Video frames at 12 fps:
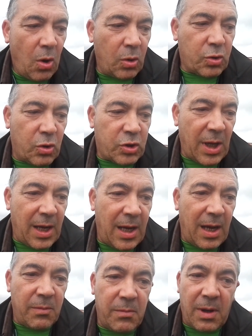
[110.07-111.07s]
otros
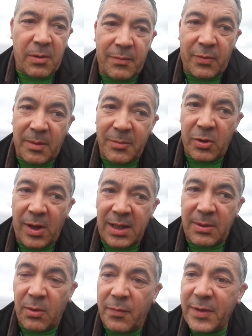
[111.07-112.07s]
a, un, reforzamiento
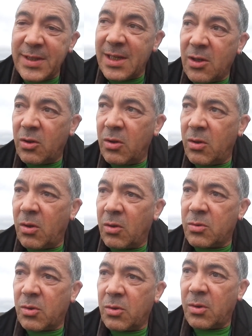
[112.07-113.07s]
negativo físico,
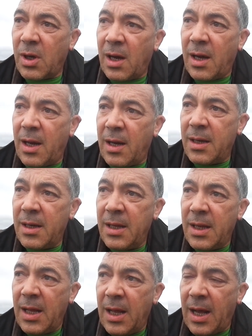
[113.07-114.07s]
otro a,
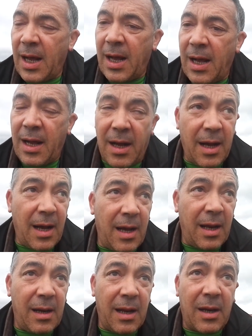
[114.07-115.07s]

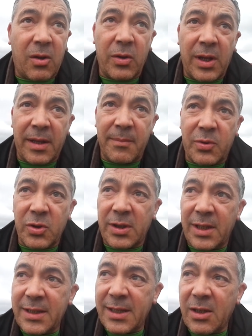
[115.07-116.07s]
al, collar de
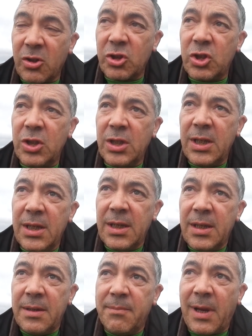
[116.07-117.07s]
impulsos eléctricos,
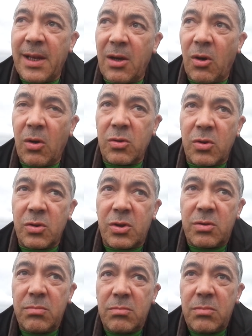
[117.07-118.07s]
¿vale?
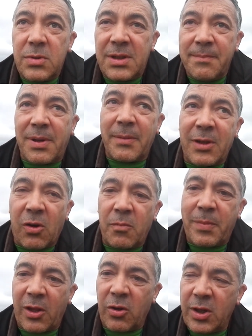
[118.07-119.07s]
Otros simplemente con
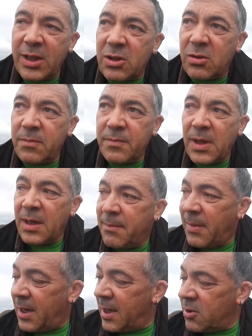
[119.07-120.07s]
un pequeño gesto,
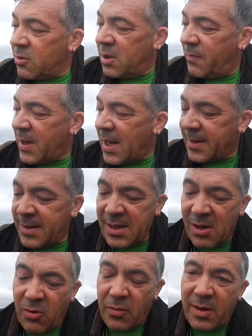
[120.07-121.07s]
¿vale? Esto significa que tienes
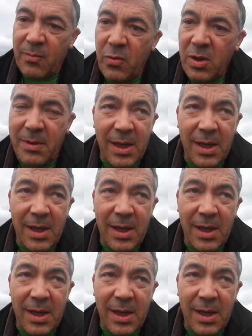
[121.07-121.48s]
que conocer muy